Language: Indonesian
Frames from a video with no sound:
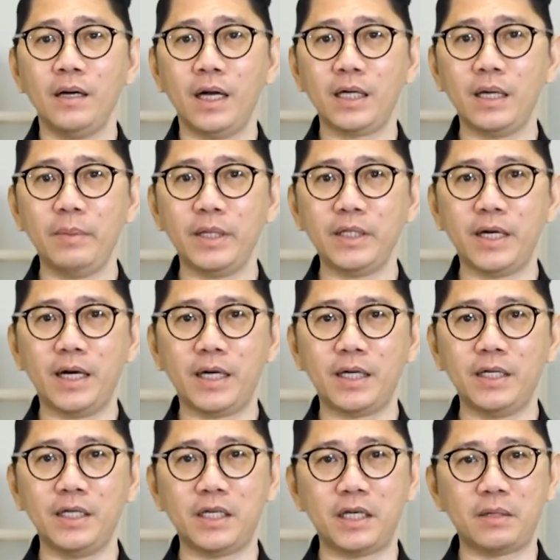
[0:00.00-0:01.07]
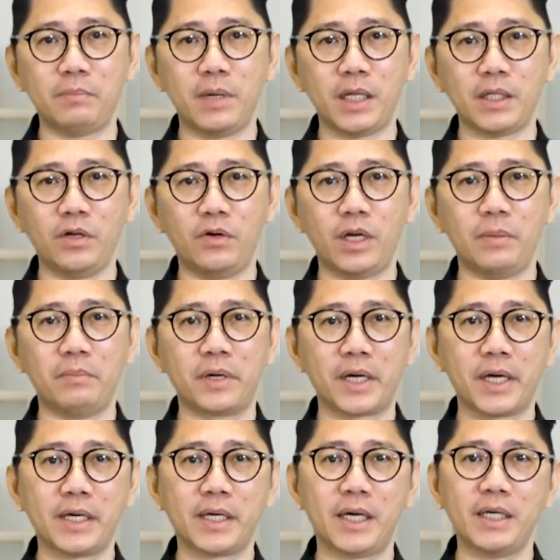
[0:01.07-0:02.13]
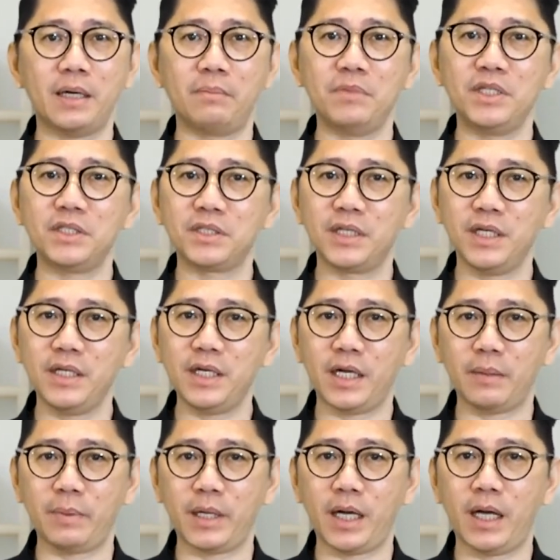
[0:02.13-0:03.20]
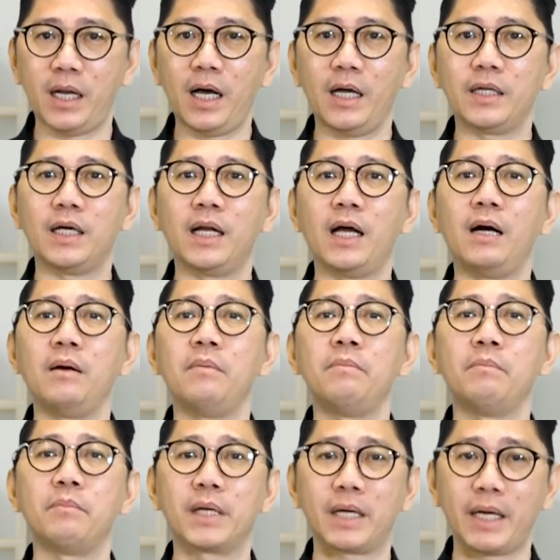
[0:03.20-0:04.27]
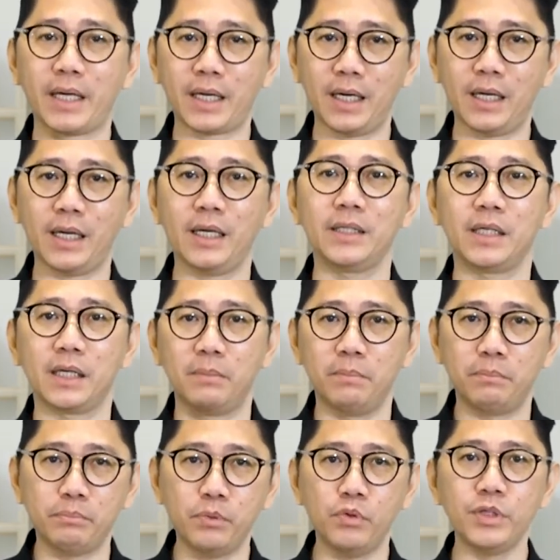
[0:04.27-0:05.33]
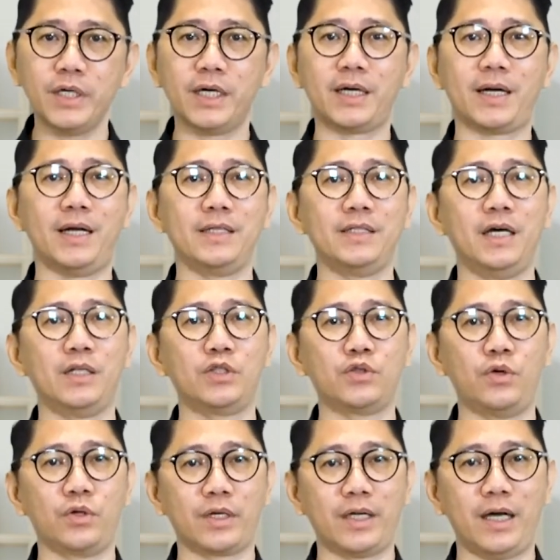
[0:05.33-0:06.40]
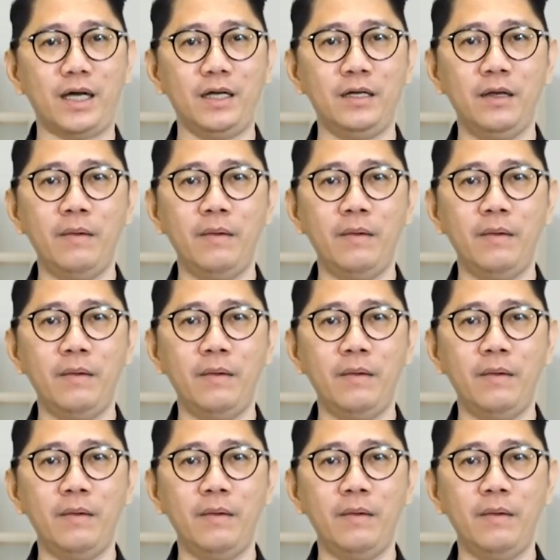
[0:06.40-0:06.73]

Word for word: Akibat yang akan dinikmati oleh mereka yang miskin di hadapan Allah adalah merekalah yang mempunyai kerajaan sorga.